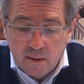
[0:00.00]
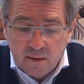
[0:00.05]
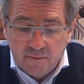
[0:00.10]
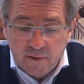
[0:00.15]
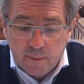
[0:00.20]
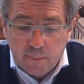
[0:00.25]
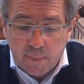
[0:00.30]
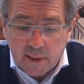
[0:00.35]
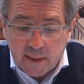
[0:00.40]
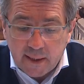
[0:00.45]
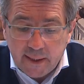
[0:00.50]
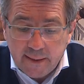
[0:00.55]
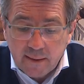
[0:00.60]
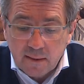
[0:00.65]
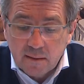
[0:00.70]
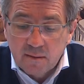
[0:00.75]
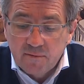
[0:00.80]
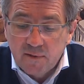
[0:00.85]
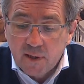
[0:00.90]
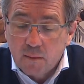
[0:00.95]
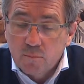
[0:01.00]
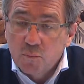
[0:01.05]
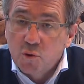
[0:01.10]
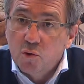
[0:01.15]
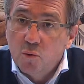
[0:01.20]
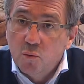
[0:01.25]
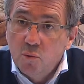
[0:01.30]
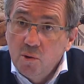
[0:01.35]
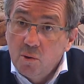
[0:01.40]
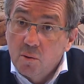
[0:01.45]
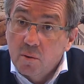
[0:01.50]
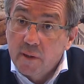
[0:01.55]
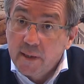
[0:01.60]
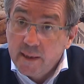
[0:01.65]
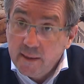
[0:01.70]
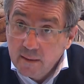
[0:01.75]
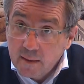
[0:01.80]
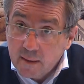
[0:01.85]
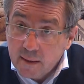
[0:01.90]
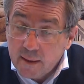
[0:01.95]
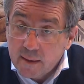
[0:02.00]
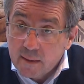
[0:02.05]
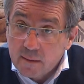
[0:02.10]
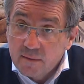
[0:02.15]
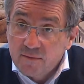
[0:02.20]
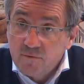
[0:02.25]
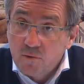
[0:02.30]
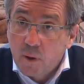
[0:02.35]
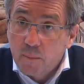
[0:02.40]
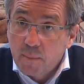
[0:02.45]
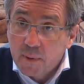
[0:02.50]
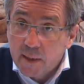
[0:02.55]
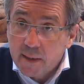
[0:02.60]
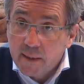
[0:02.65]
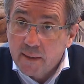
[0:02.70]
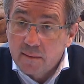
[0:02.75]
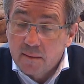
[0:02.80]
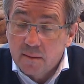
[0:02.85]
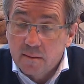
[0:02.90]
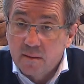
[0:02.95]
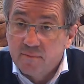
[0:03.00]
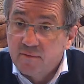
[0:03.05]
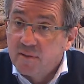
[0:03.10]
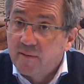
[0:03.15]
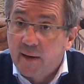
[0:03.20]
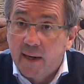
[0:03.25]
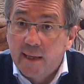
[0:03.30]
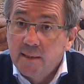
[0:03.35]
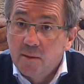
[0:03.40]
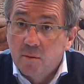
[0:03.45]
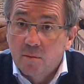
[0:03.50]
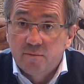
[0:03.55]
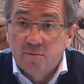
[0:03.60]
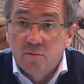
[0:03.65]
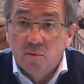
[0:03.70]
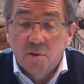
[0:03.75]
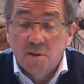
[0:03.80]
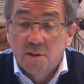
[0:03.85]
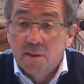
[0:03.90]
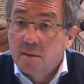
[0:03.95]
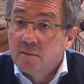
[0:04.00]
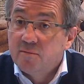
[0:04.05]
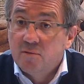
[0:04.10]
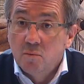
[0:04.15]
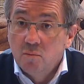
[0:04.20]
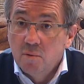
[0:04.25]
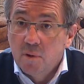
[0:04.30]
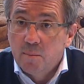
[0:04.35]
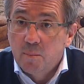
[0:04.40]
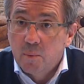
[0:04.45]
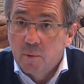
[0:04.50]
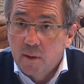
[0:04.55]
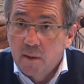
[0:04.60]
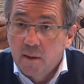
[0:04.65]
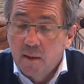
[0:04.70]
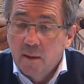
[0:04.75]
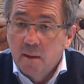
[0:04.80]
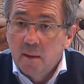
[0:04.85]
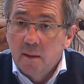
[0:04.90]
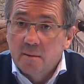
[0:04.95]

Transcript: Wir bereiten, wir haben Schulen und Kindergärten vorbereitet, die Verwaltung funktioniert wunderbar.